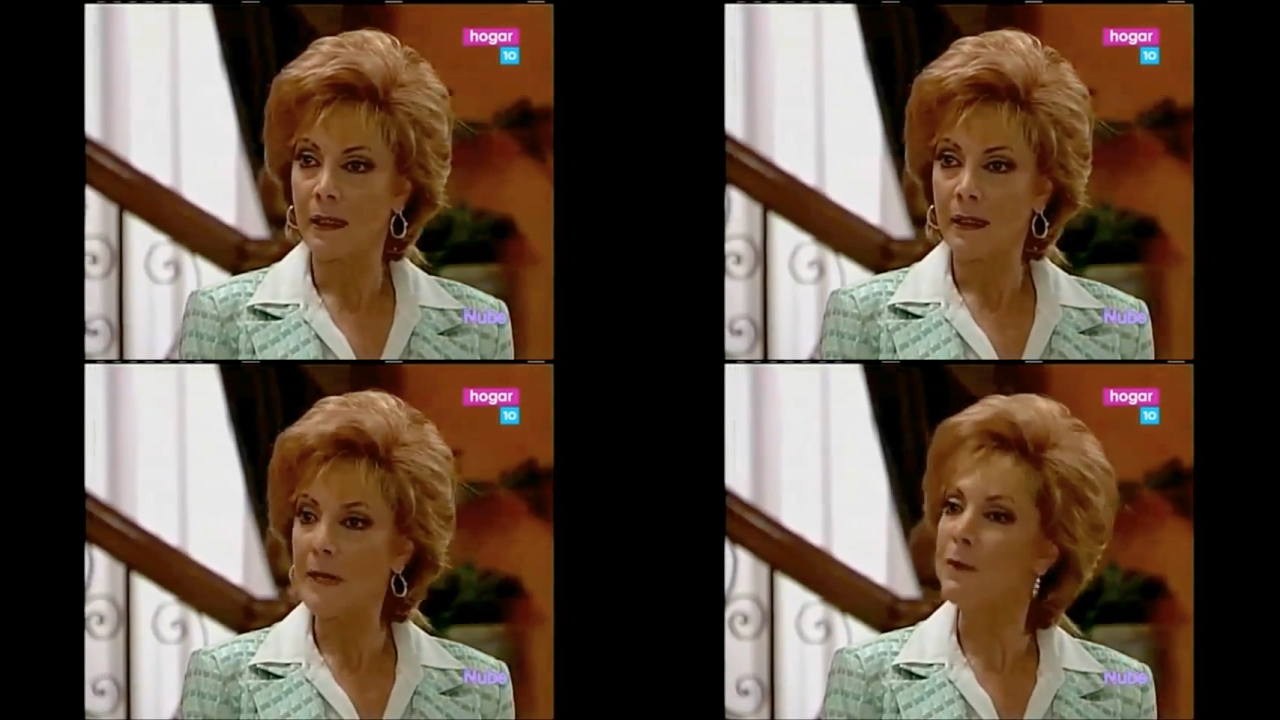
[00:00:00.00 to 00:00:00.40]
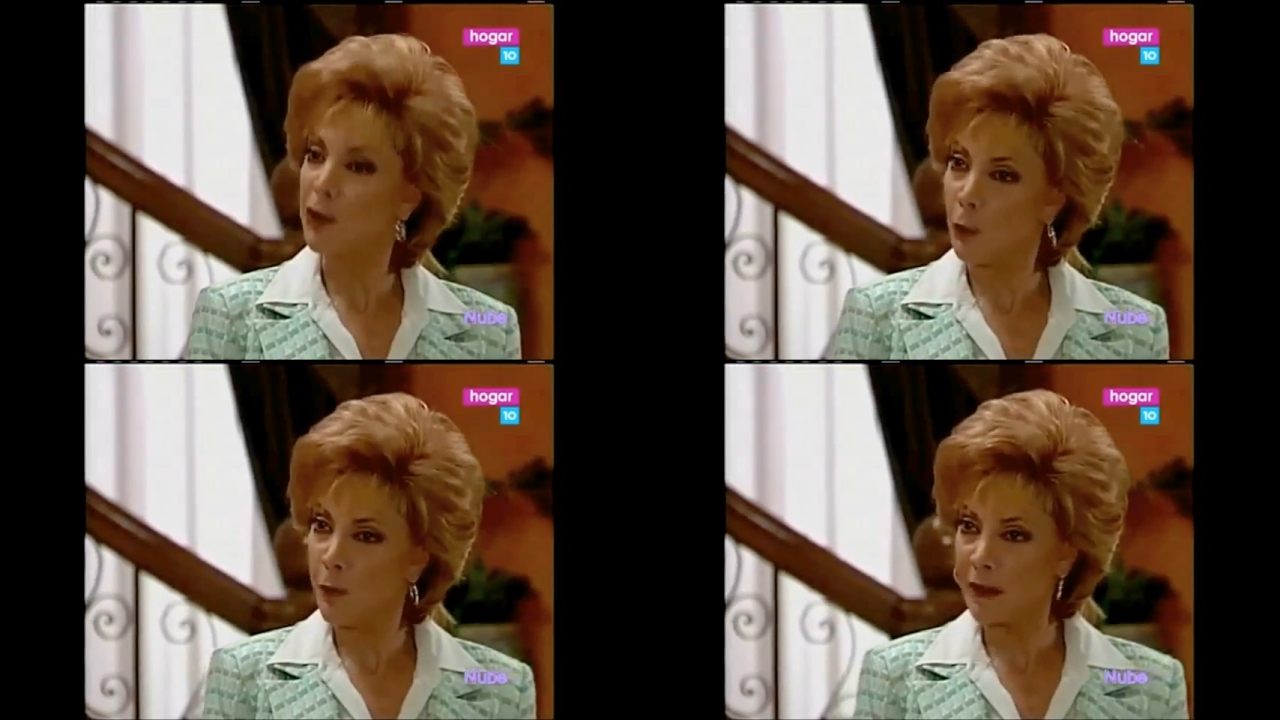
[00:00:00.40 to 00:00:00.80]
Y por
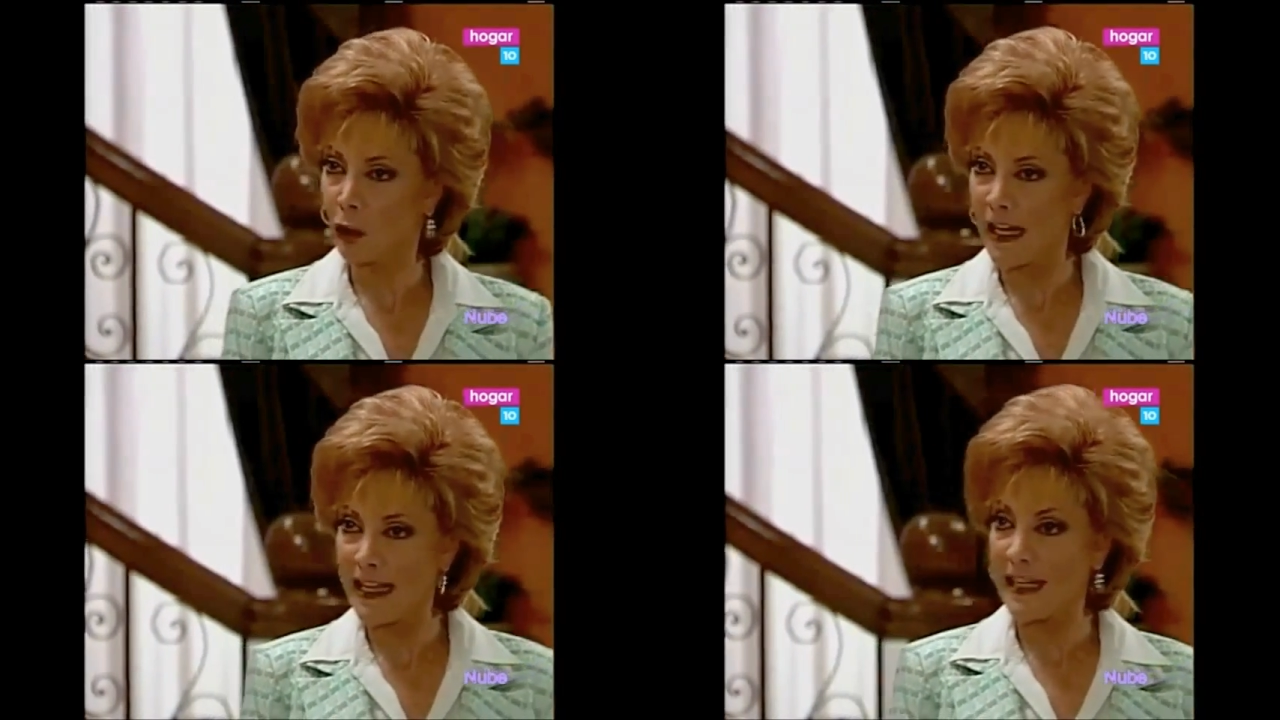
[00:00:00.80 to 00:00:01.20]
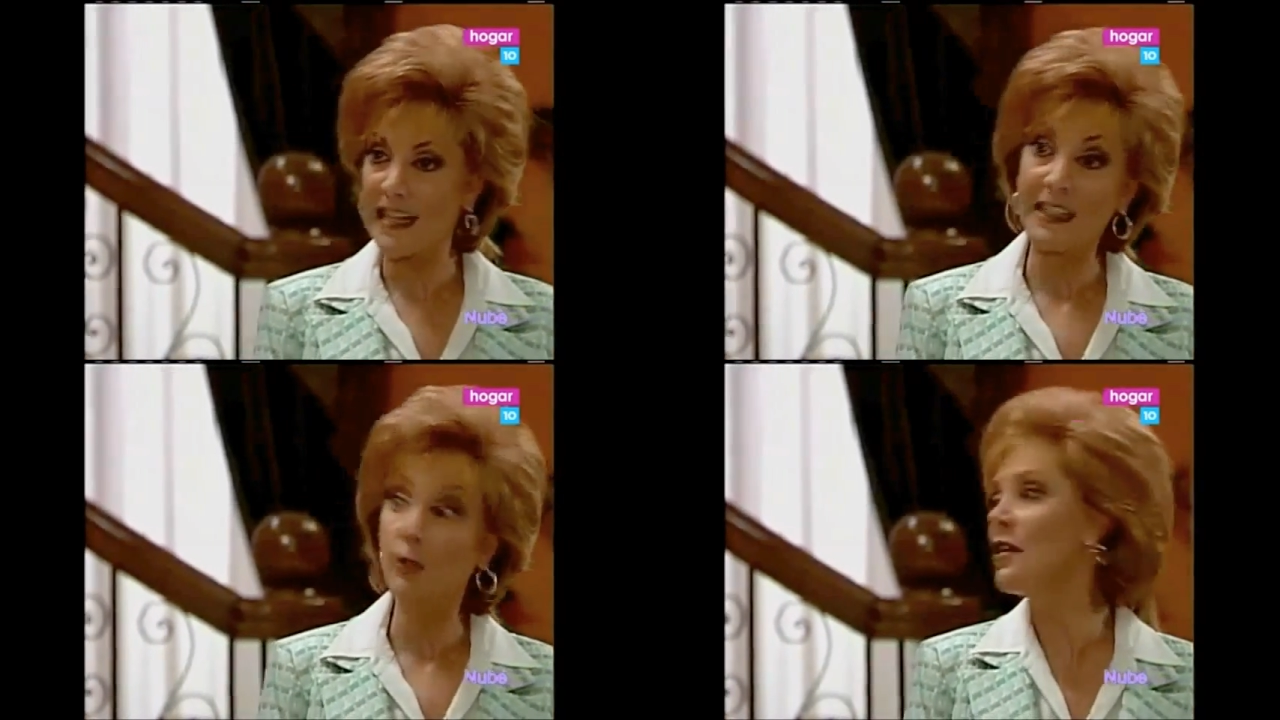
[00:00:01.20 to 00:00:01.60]
supuesto que las de la
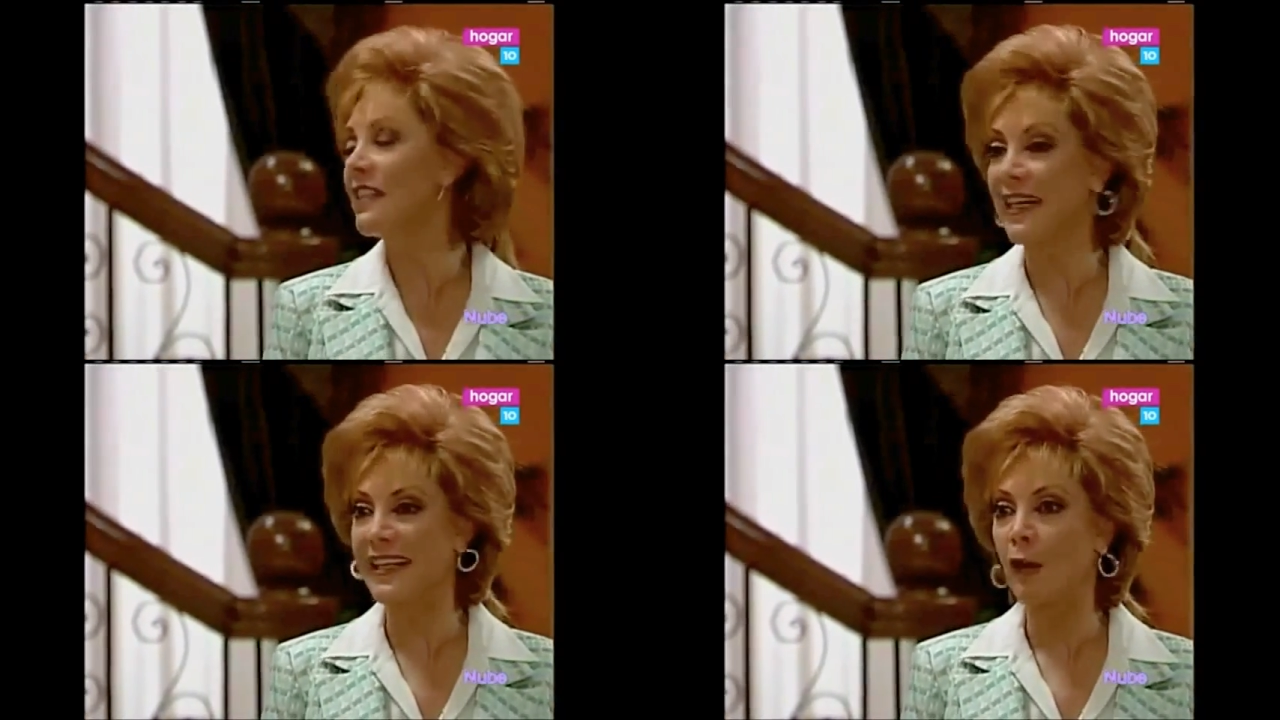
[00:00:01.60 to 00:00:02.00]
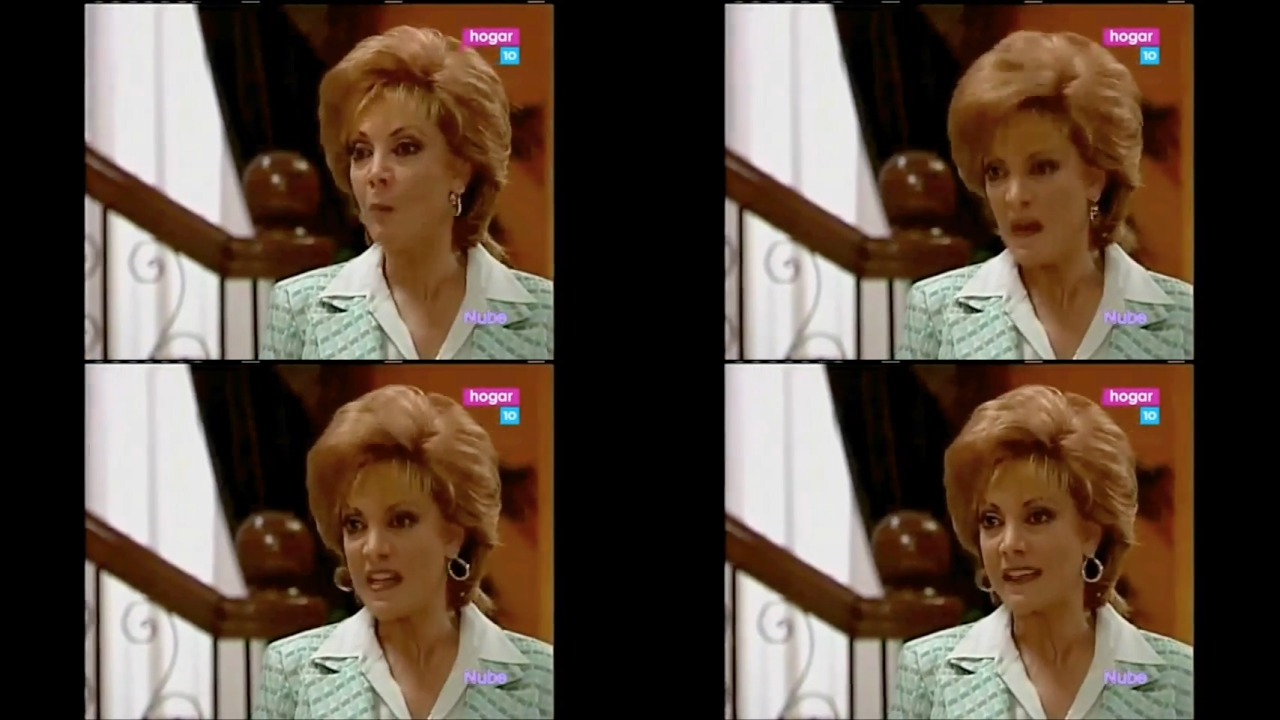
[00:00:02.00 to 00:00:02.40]
señora a que te
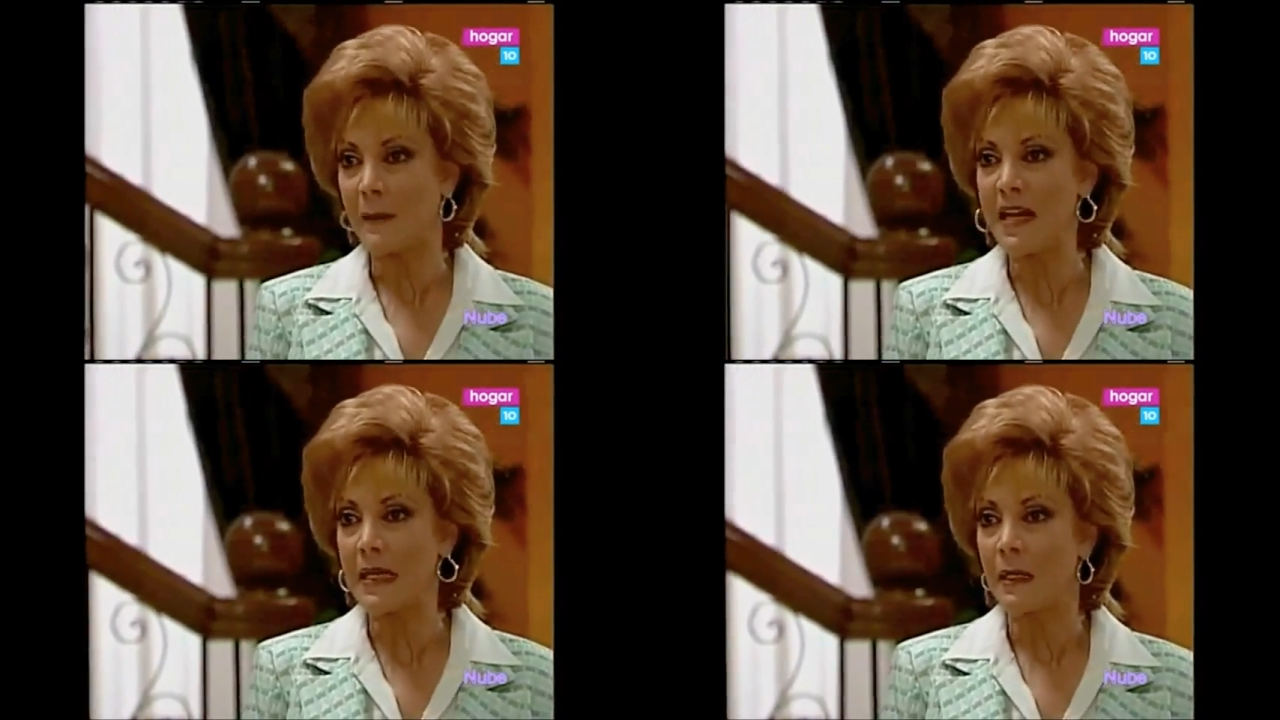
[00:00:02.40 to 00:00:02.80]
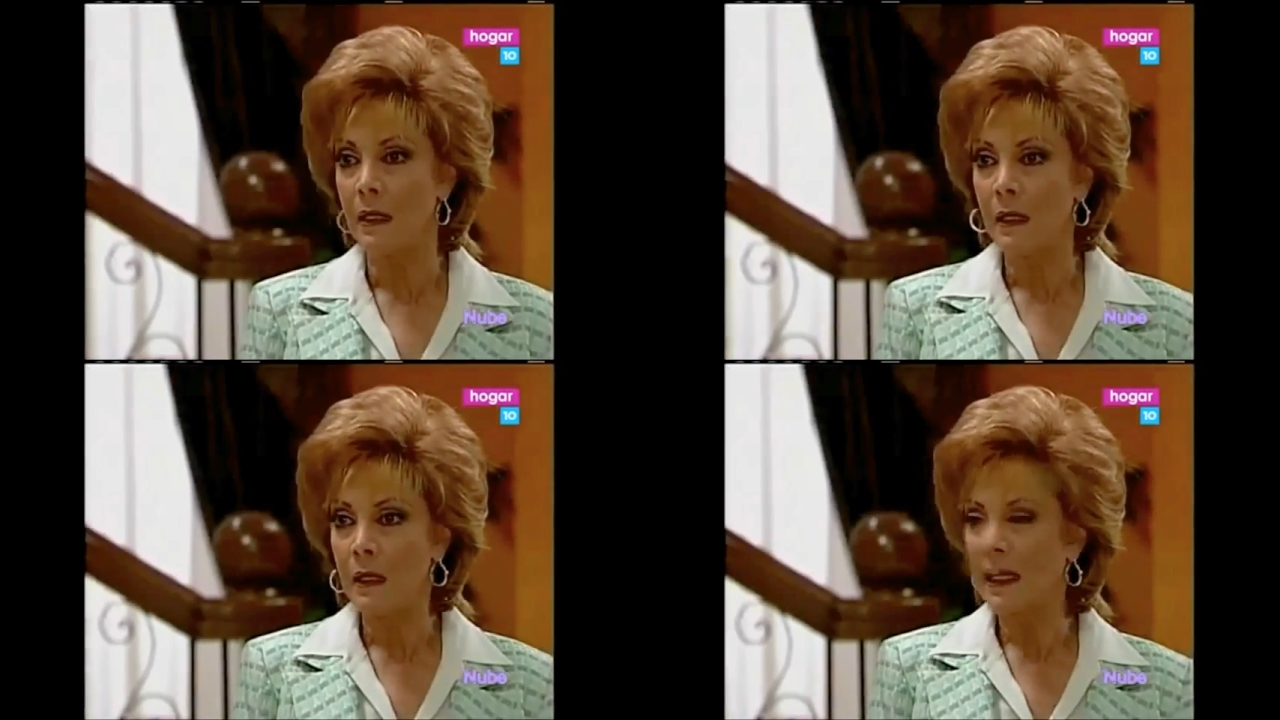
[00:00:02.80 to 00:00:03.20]
acompaña también.
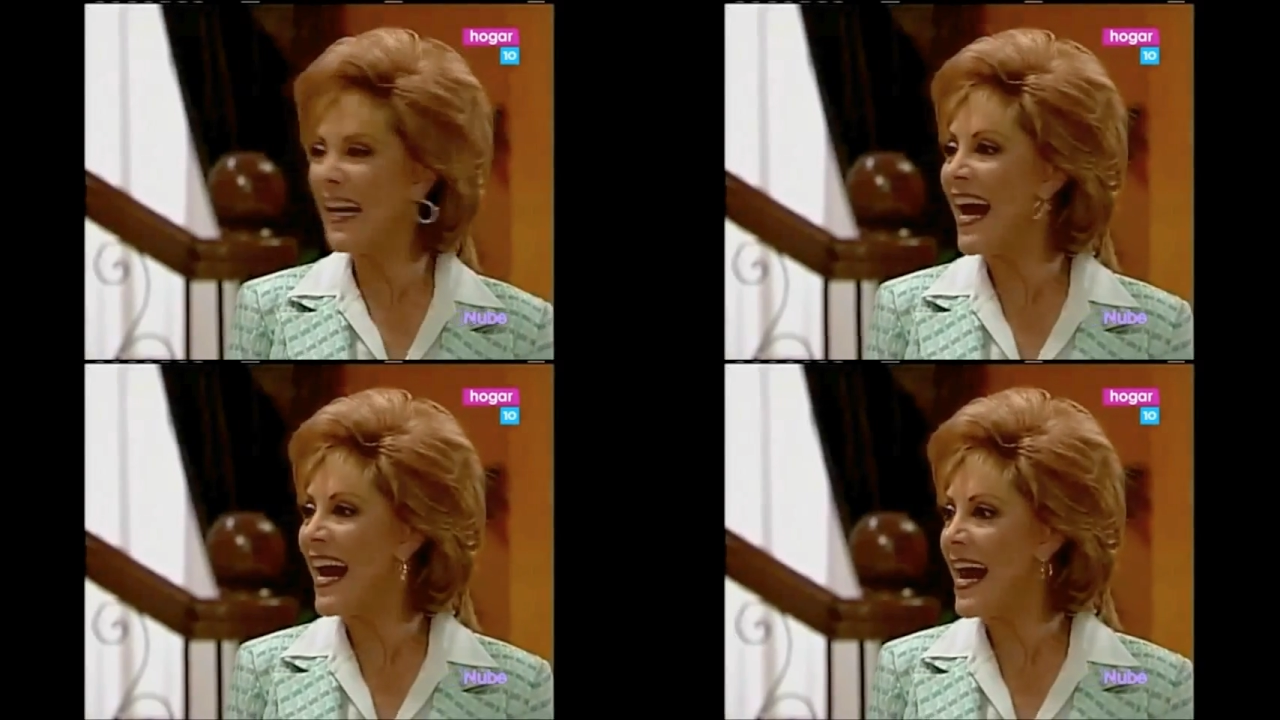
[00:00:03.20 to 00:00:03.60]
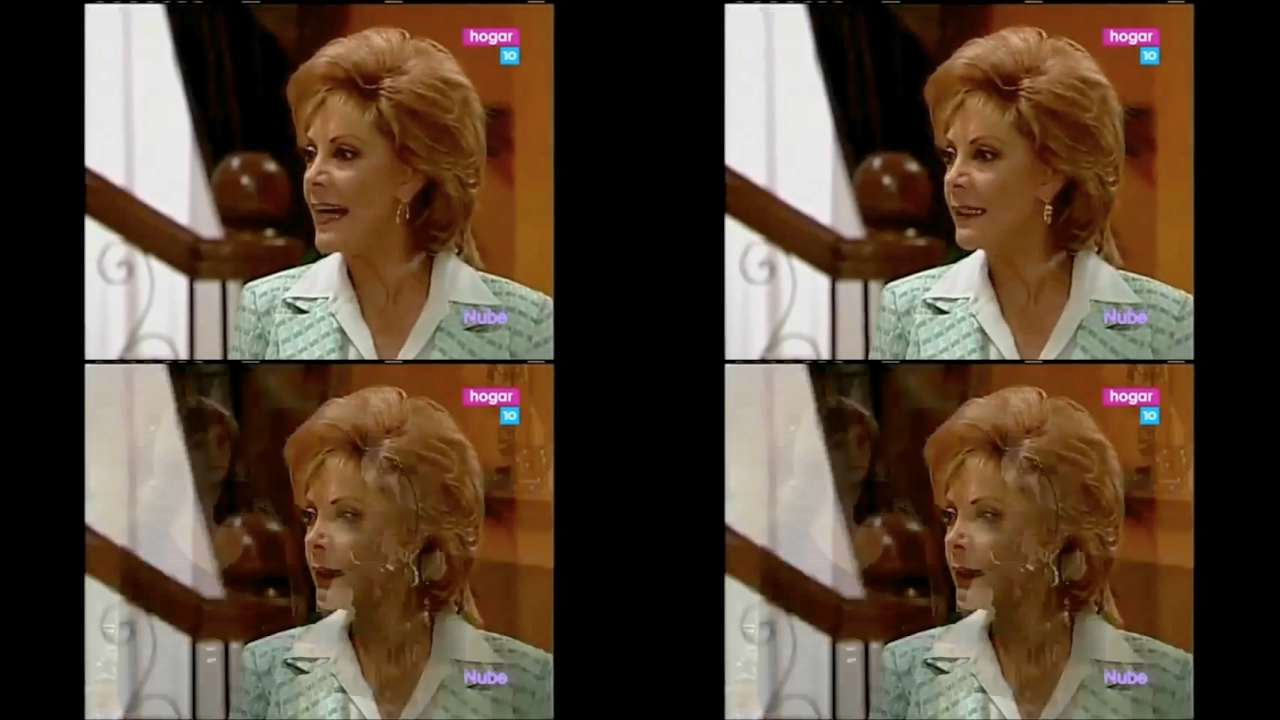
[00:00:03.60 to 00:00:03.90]
¡Clara!